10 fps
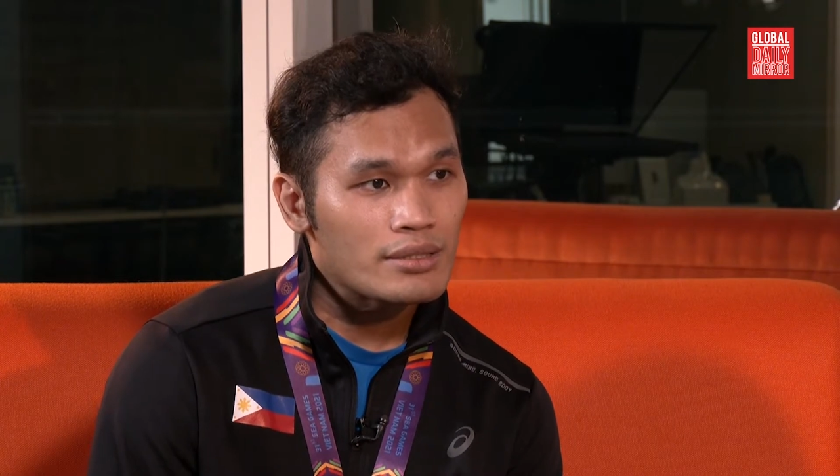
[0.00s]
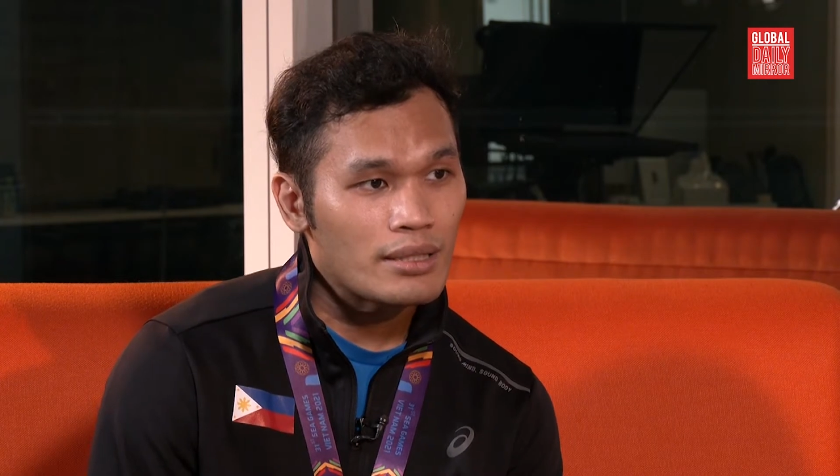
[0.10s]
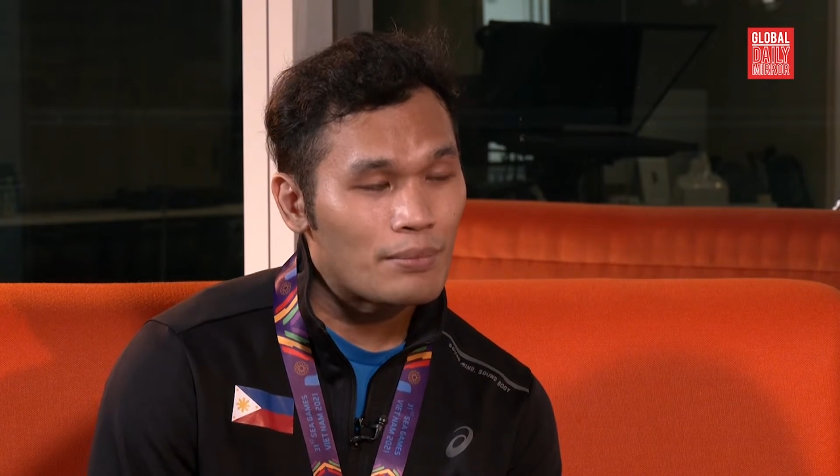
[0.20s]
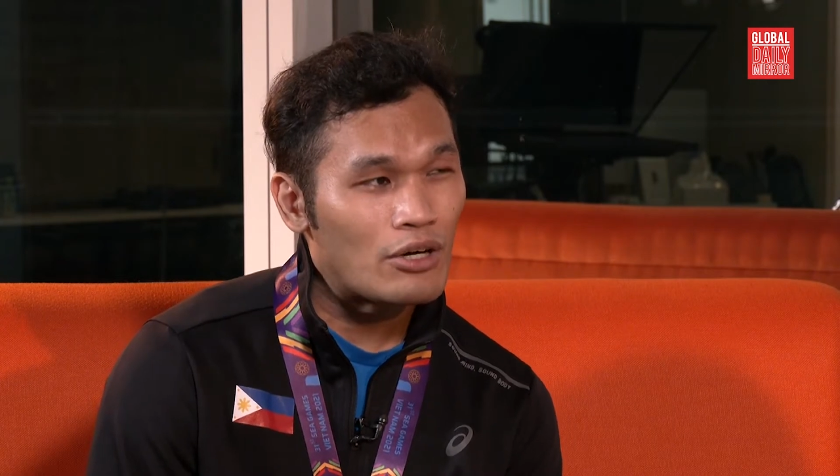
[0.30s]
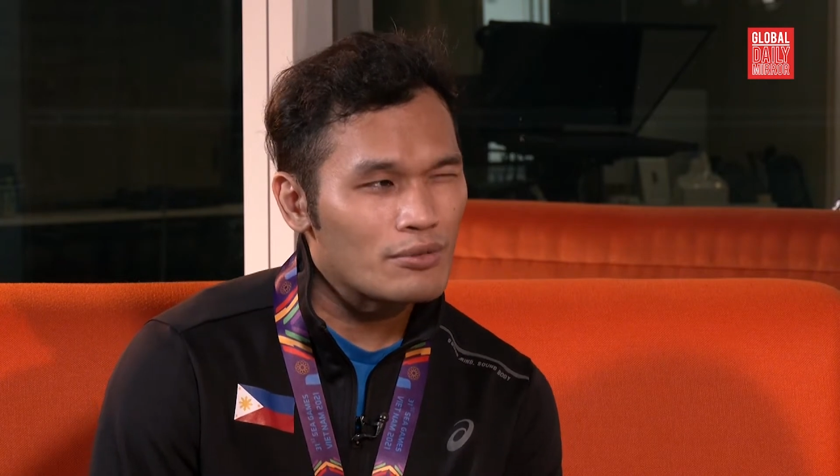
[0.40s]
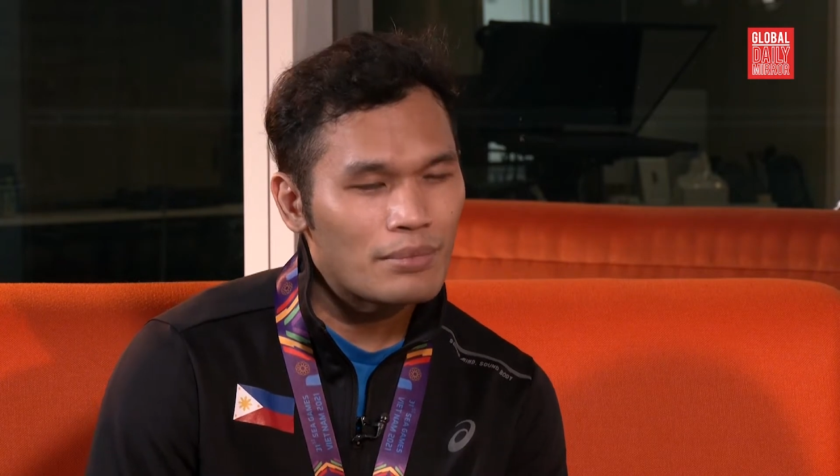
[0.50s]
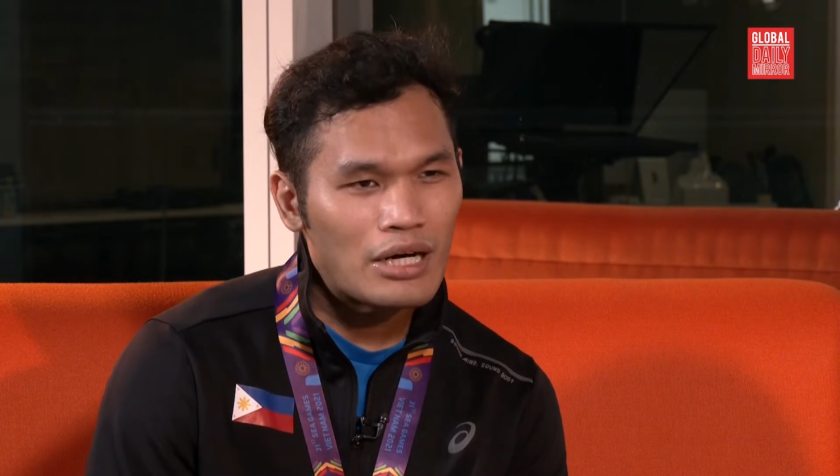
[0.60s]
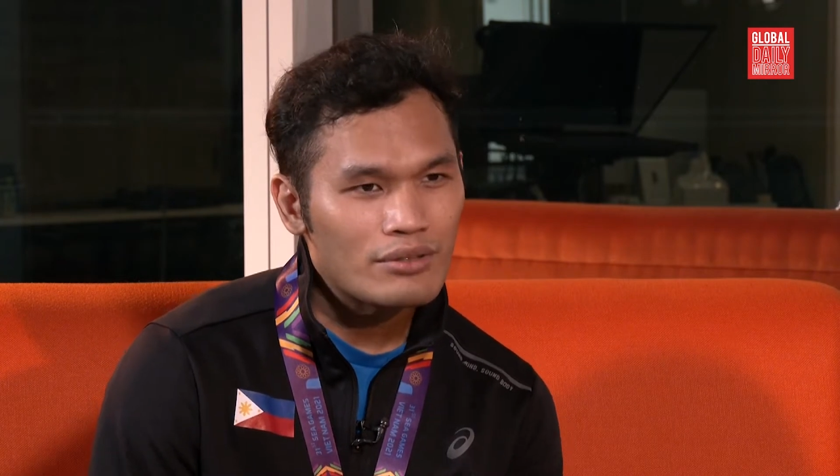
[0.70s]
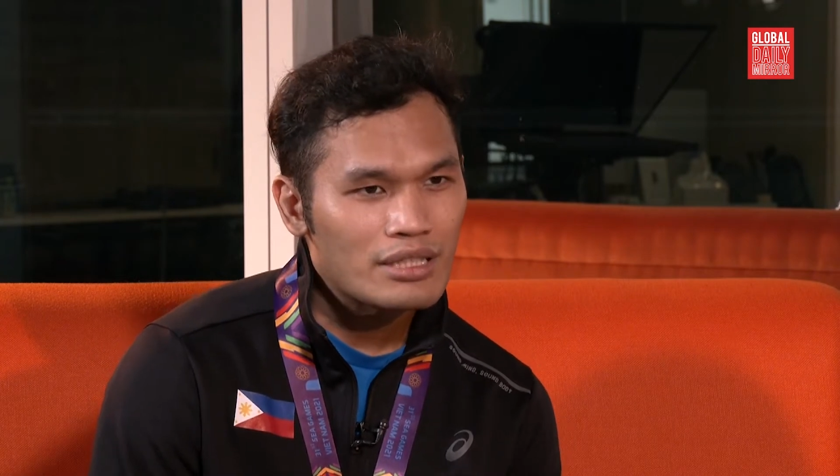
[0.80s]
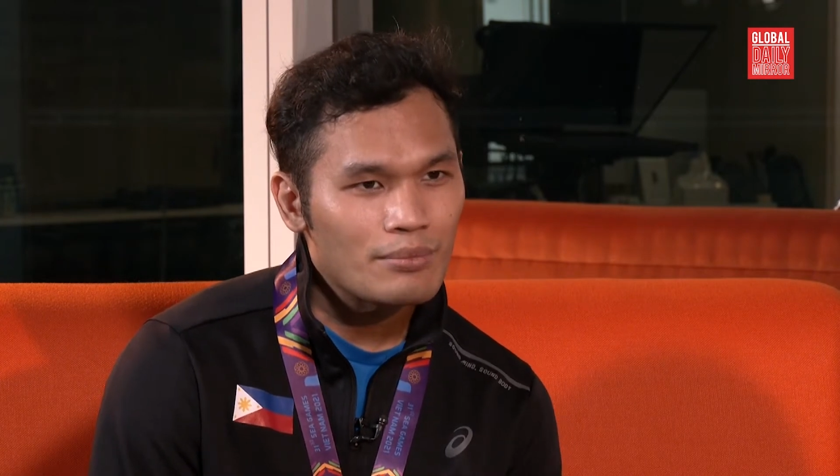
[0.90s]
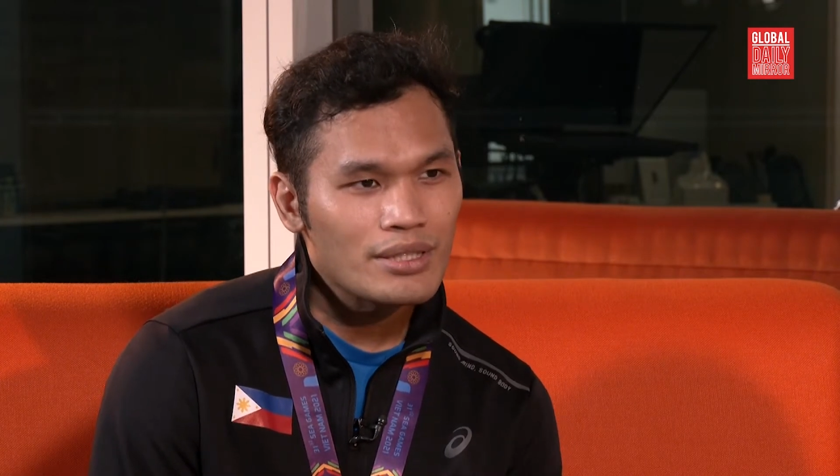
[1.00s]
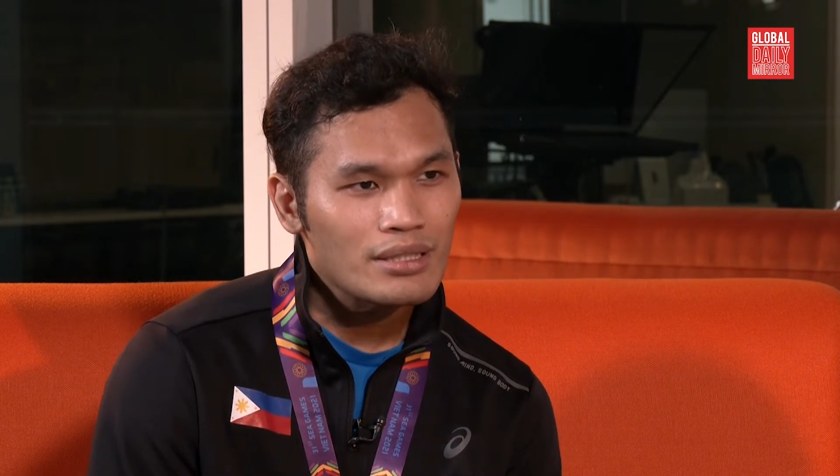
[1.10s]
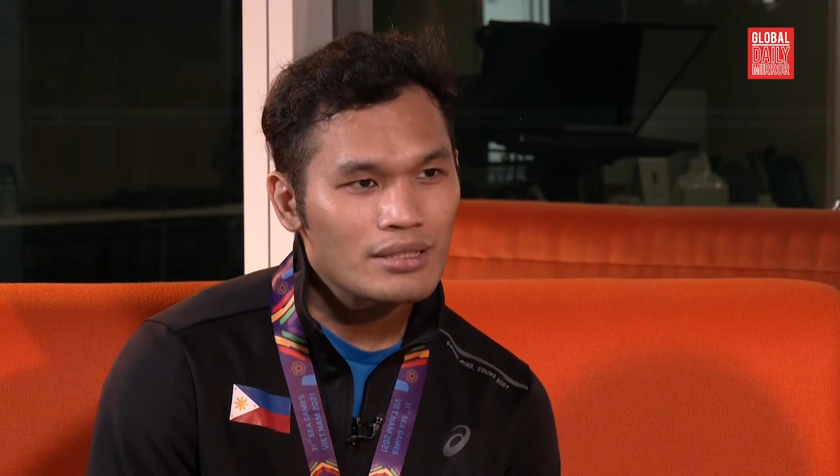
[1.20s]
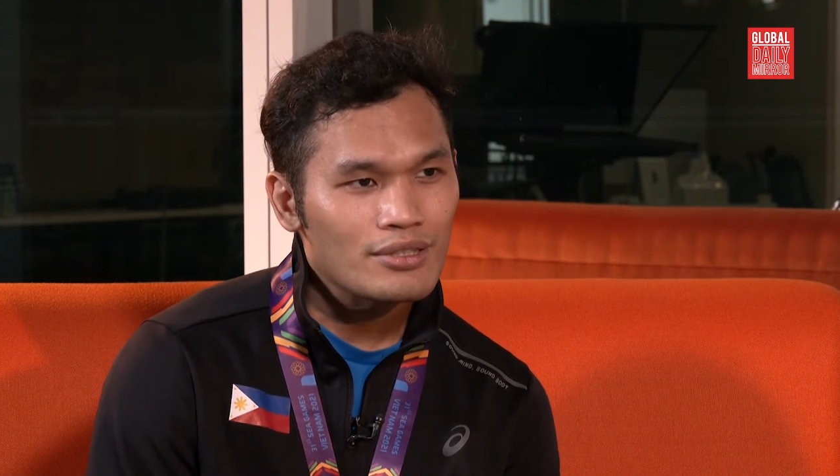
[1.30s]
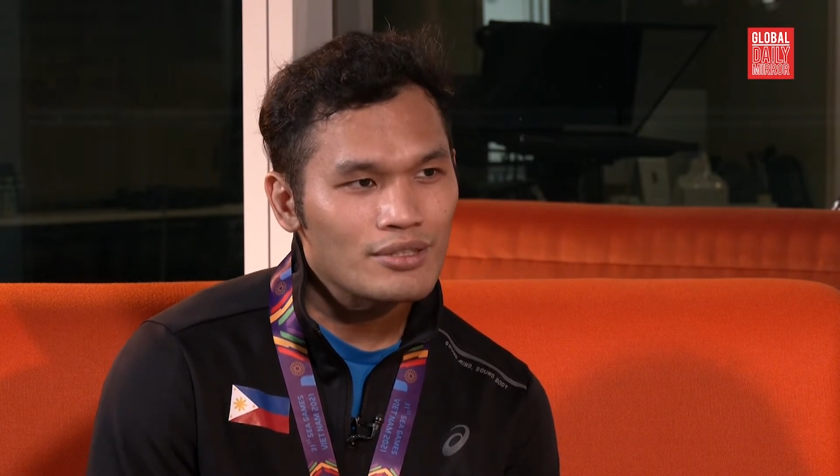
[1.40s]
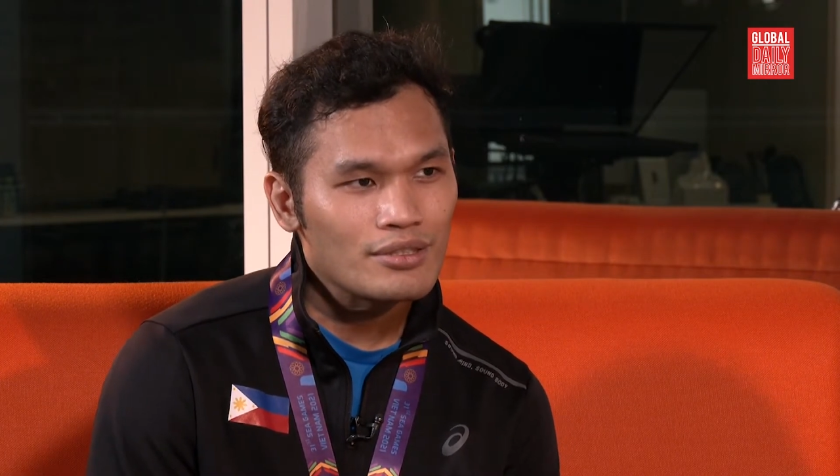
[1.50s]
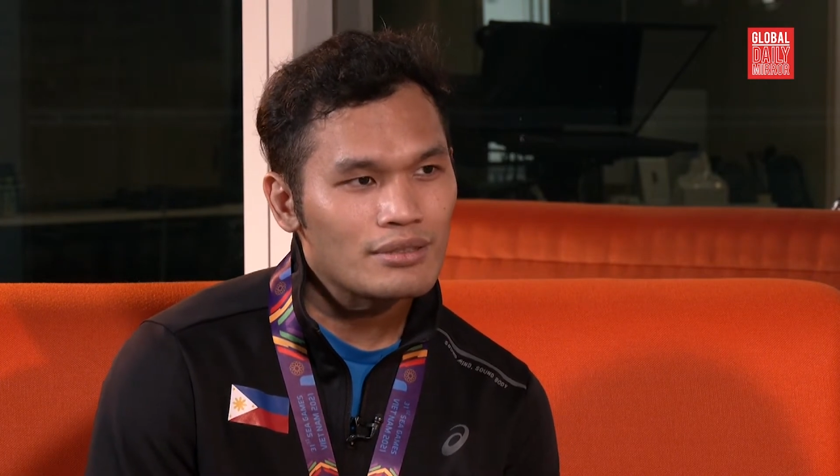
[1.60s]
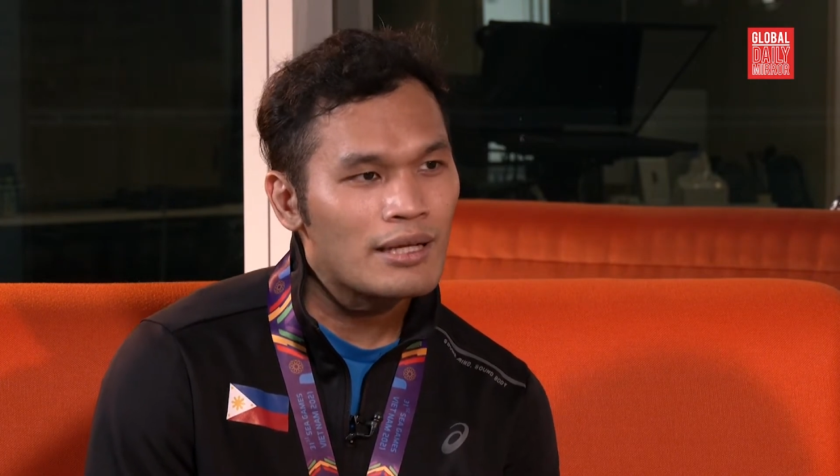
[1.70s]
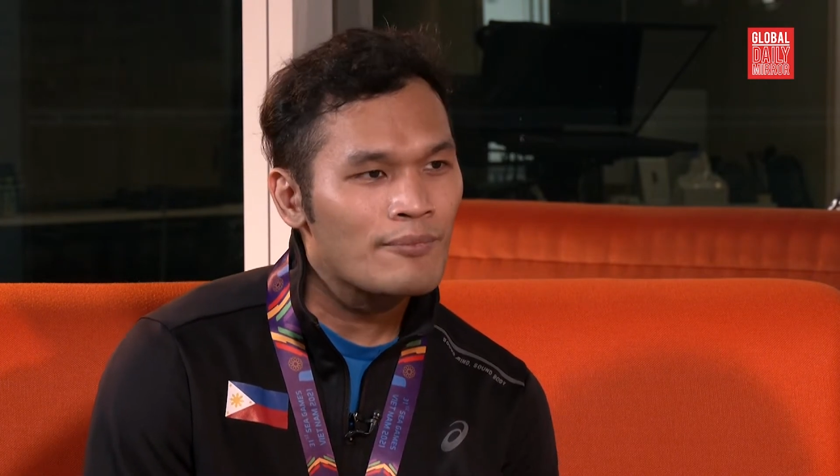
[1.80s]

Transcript: na baon-baon namin hanggang doon.